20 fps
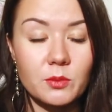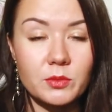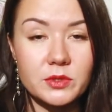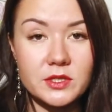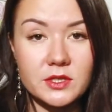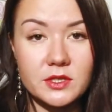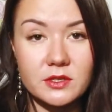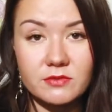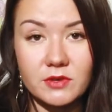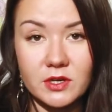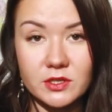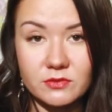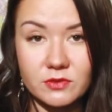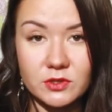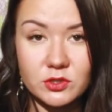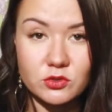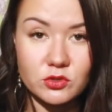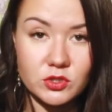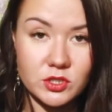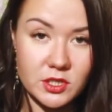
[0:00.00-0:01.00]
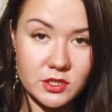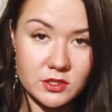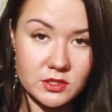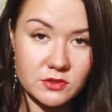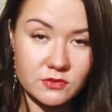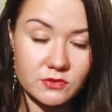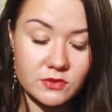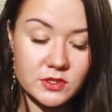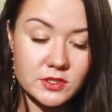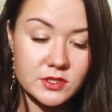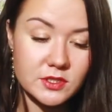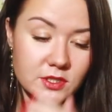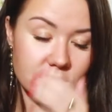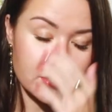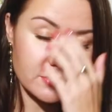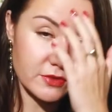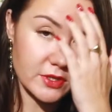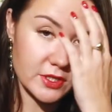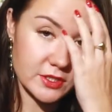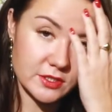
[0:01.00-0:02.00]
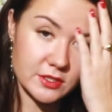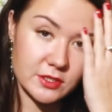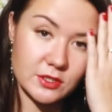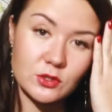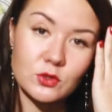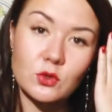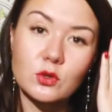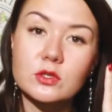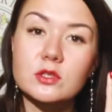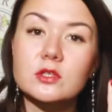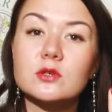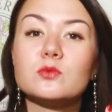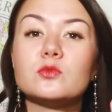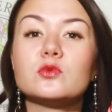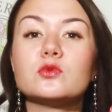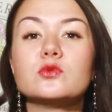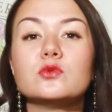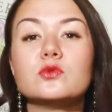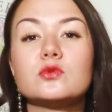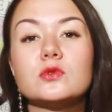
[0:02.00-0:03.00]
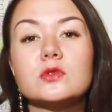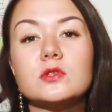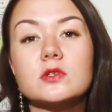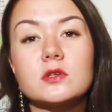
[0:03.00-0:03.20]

подогревать вашу женственность, древесные ноты будут